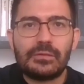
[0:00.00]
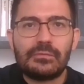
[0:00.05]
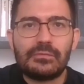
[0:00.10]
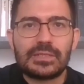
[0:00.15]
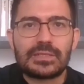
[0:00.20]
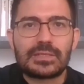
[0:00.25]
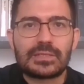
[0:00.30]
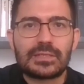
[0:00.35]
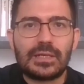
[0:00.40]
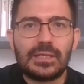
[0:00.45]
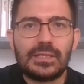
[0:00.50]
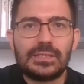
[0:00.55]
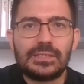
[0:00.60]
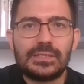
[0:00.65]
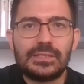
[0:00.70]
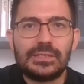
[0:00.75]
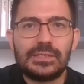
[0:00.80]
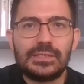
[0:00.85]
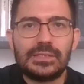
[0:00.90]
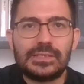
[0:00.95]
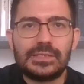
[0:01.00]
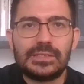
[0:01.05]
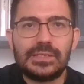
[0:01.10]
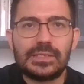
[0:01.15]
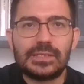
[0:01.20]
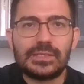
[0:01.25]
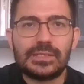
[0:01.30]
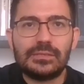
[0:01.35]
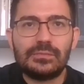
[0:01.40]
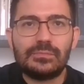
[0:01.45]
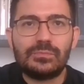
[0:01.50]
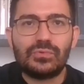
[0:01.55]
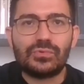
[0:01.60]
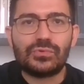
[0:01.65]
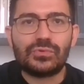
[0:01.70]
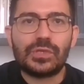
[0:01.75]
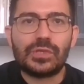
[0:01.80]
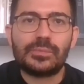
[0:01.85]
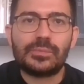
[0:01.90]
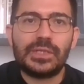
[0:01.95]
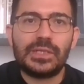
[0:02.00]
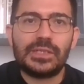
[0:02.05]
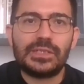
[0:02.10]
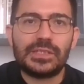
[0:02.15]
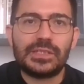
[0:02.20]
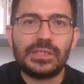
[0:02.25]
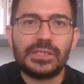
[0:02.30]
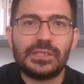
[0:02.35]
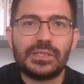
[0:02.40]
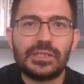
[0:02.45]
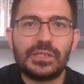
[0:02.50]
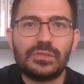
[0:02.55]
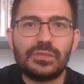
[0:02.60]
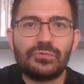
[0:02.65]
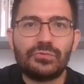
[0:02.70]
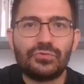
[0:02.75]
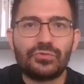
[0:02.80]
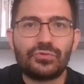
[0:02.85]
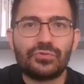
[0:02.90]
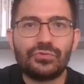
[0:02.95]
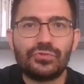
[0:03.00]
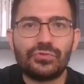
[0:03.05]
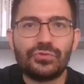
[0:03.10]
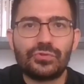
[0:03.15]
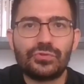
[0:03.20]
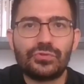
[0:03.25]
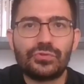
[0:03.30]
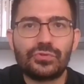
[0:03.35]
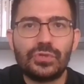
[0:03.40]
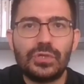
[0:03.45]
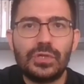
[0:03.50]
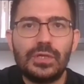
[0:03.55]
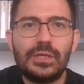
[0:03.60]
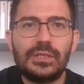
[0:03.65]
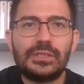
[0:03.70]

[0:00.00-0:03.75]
vesayetin izlerinin bulunabileceğini düşünüyoruz.